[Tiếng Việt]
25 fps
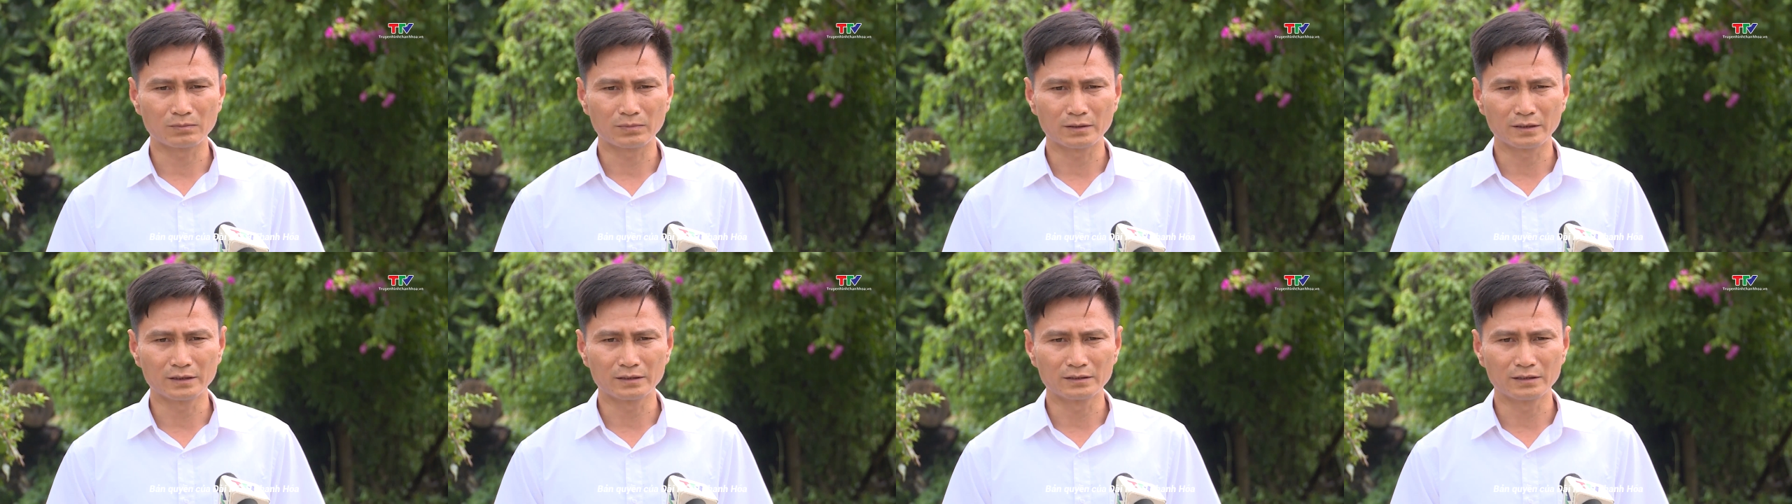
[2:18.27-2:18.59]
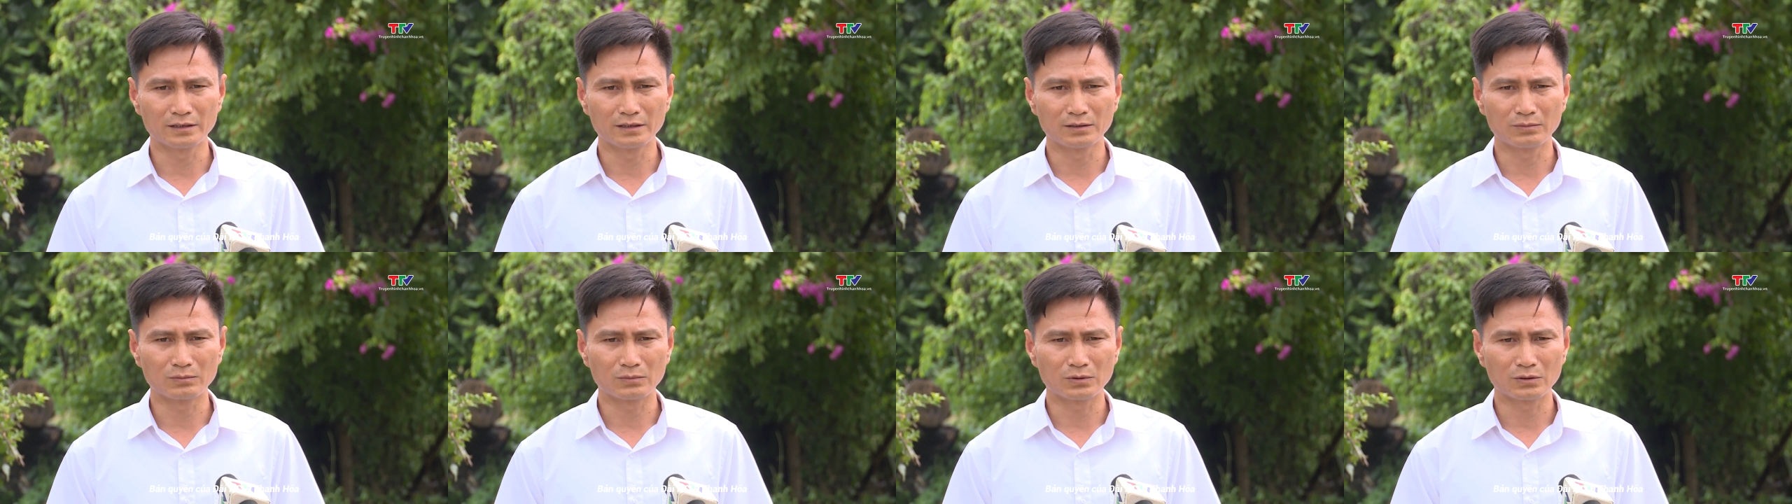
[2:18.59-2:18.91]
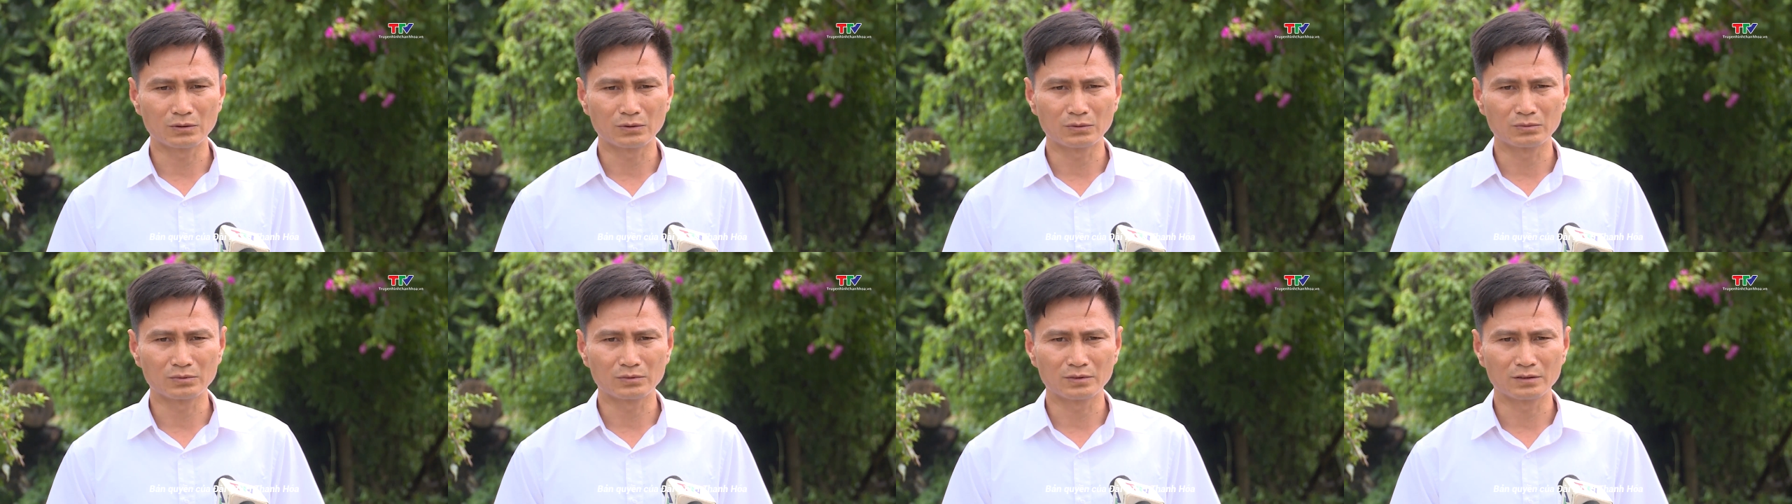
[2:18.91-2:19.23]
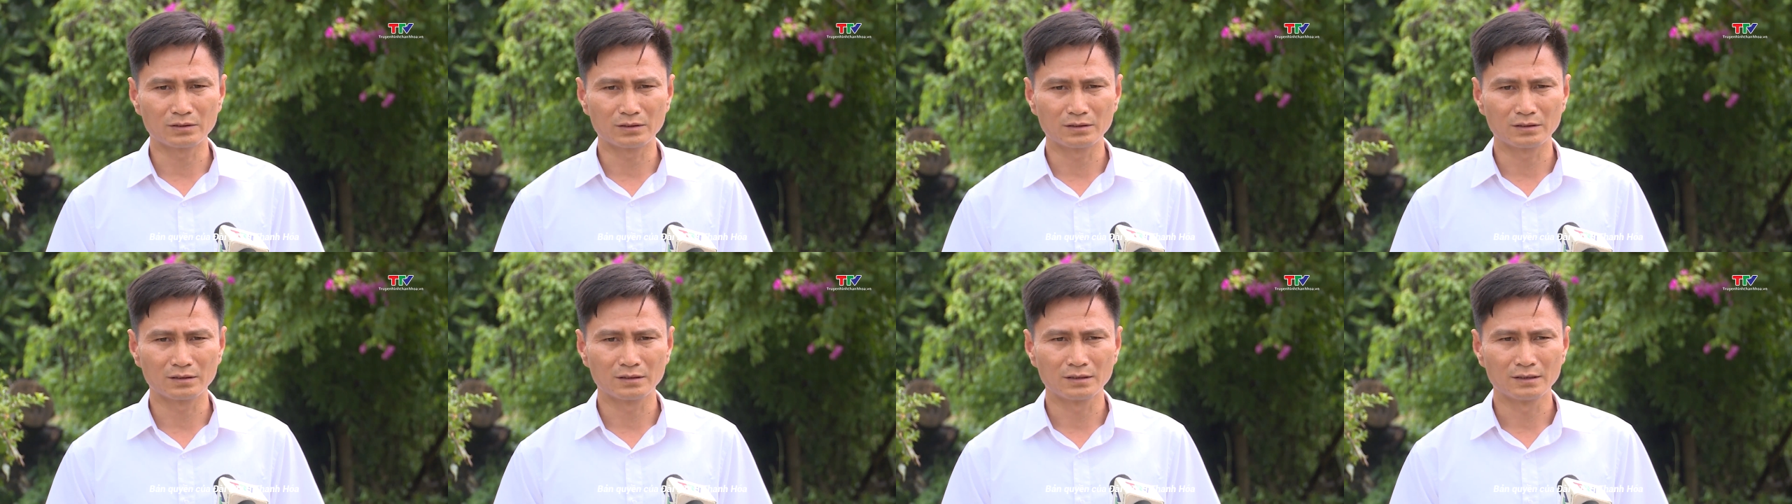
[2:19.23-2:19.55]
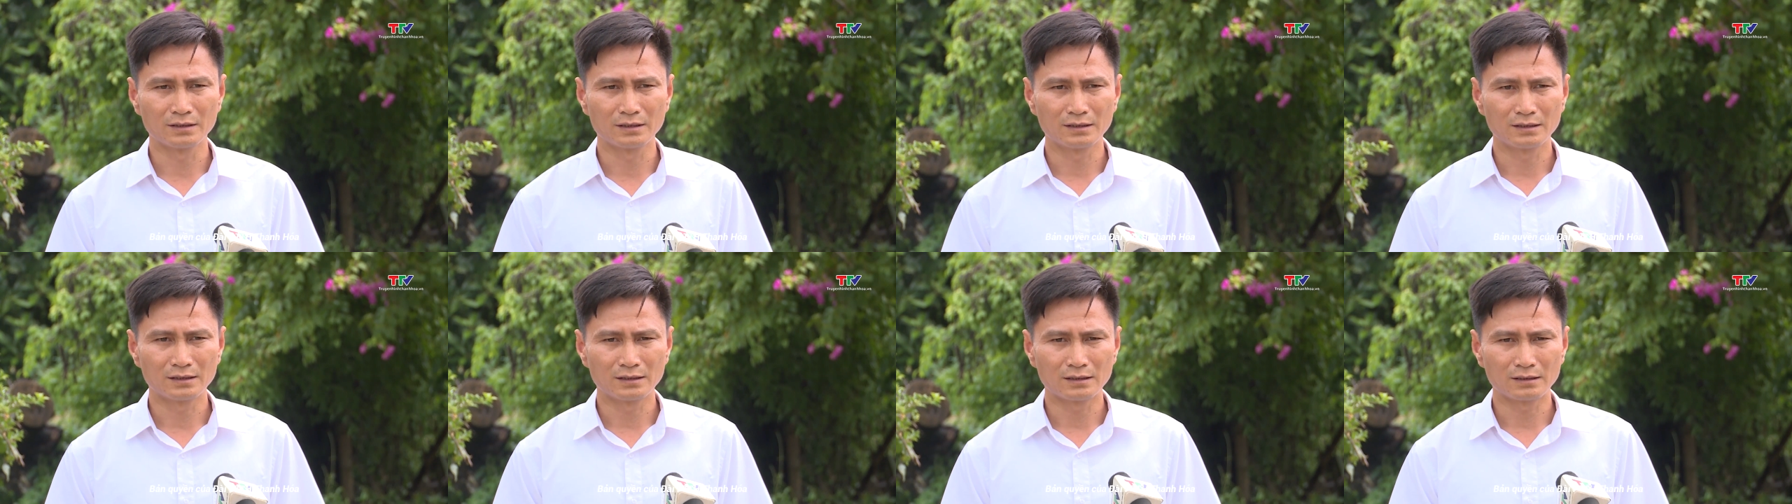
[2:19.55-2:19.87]
kinh nghiệm cũng như
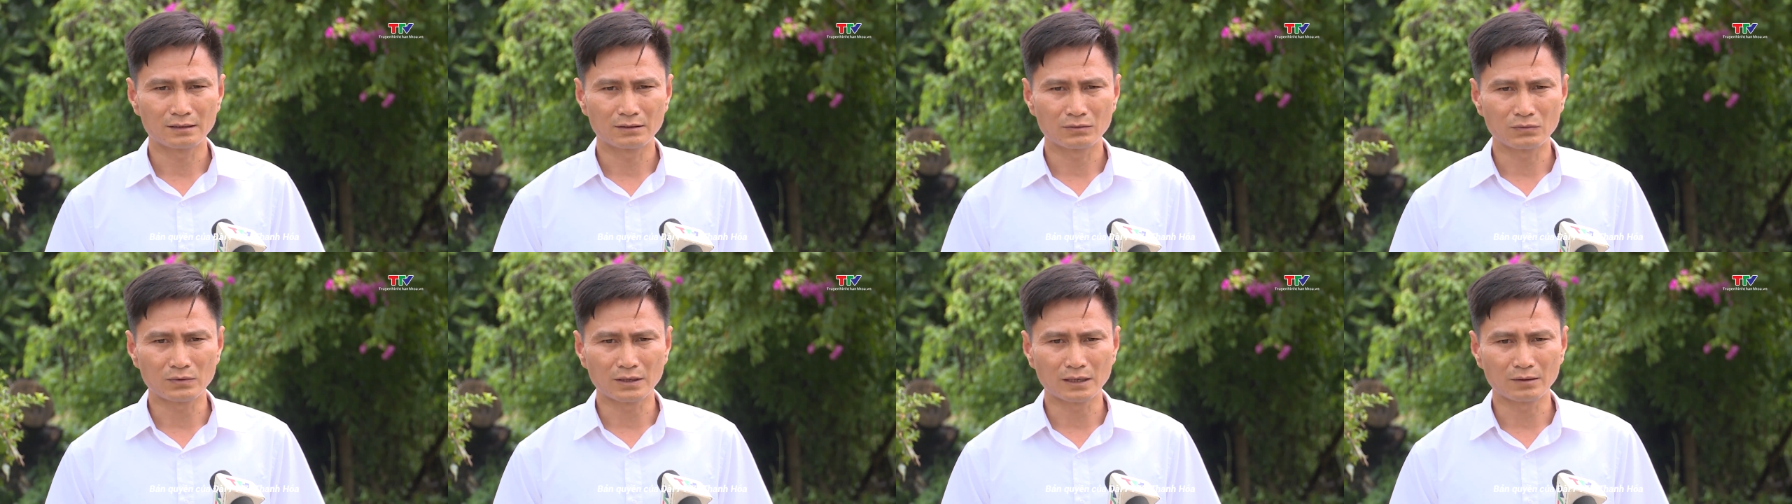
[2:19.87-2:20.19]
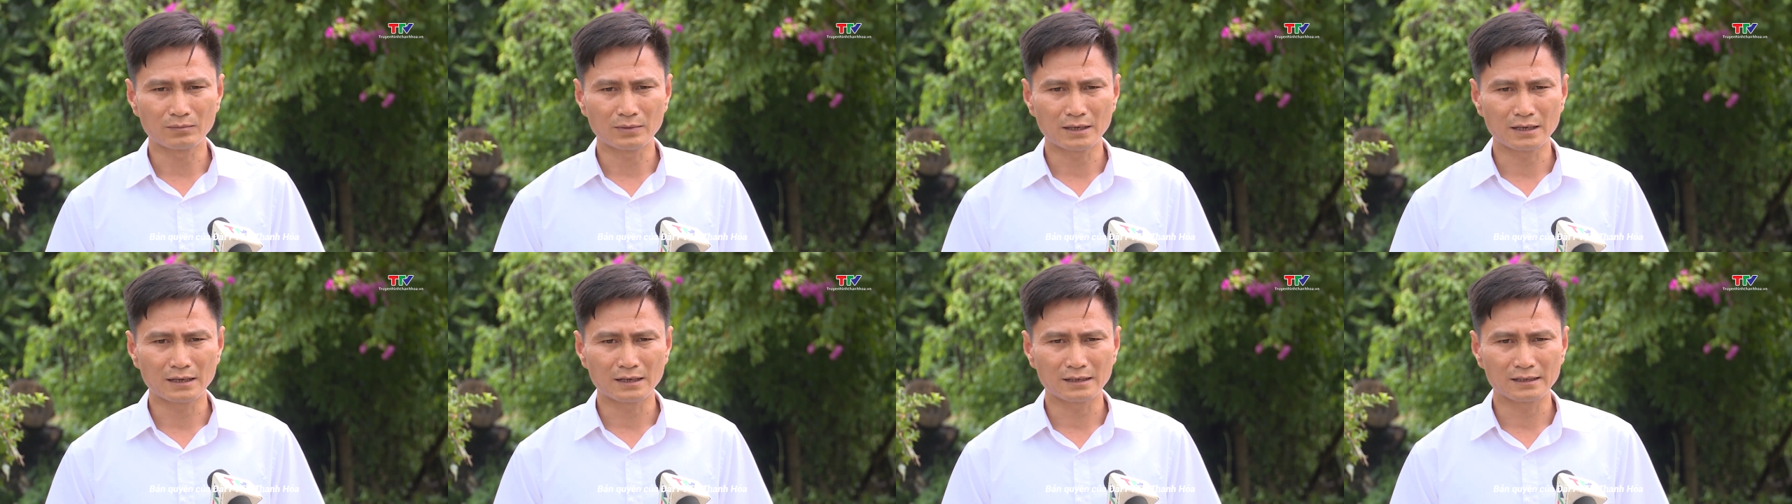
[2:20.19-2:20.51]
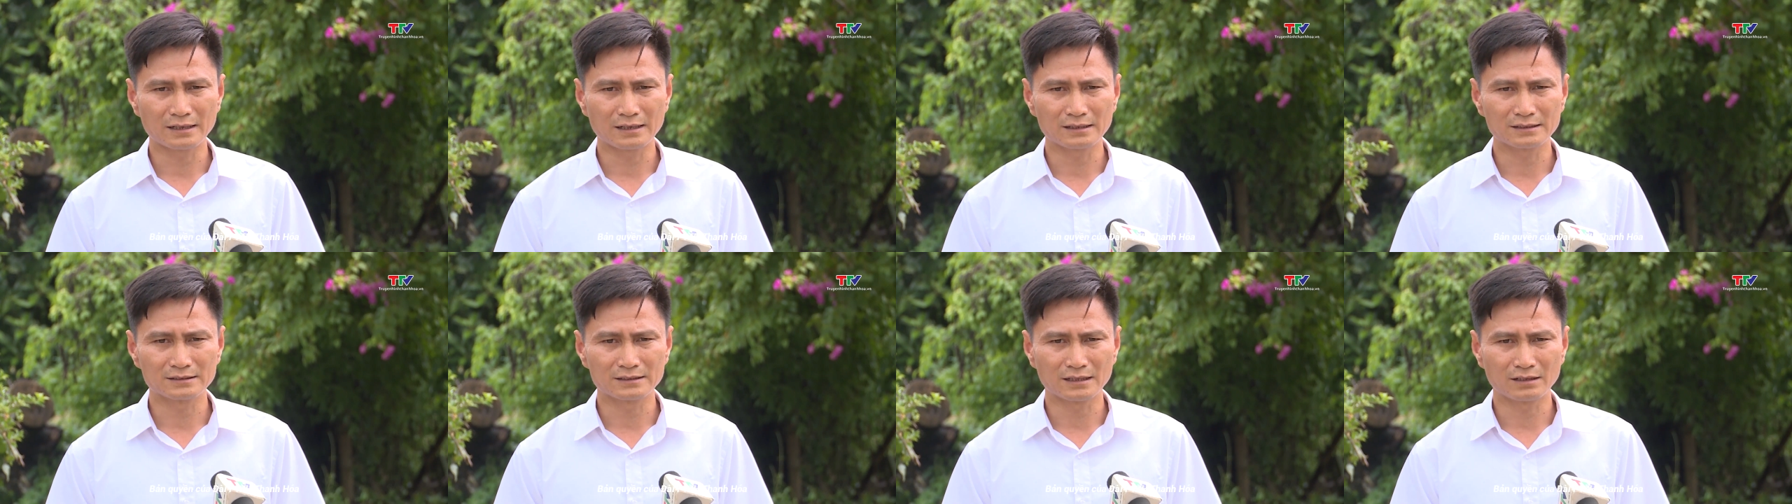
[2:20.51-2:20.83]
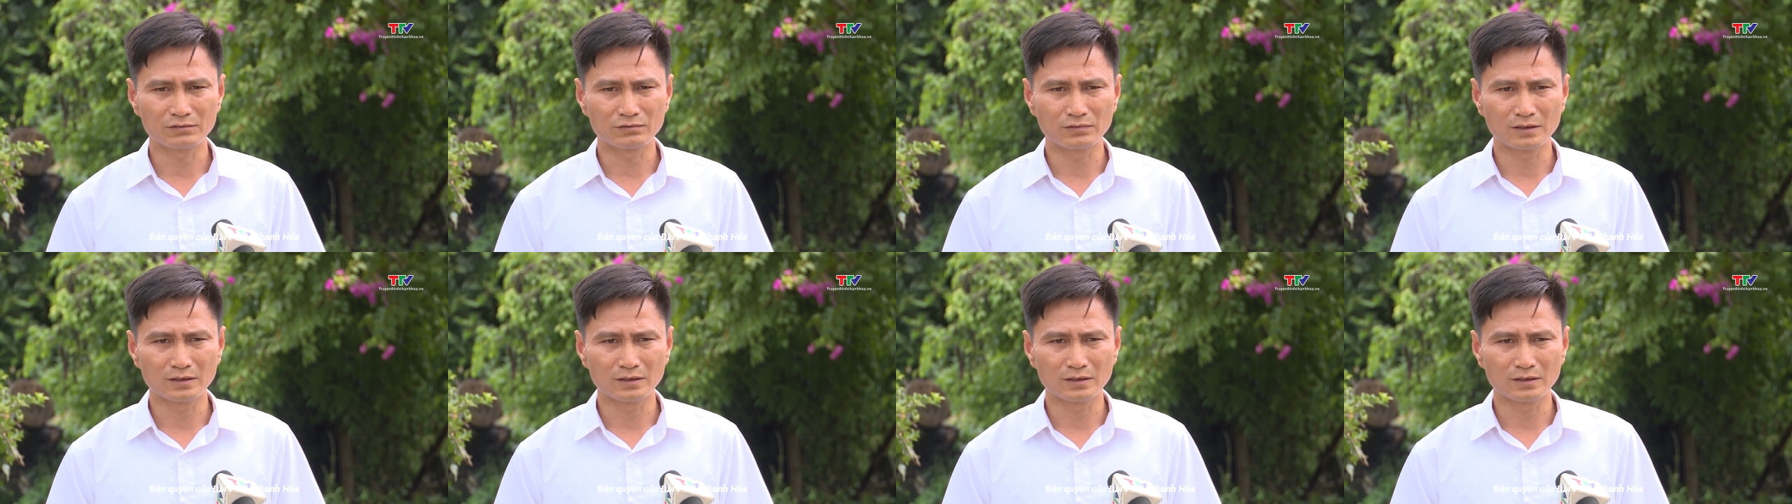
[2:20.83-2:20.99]
quảng bá các sản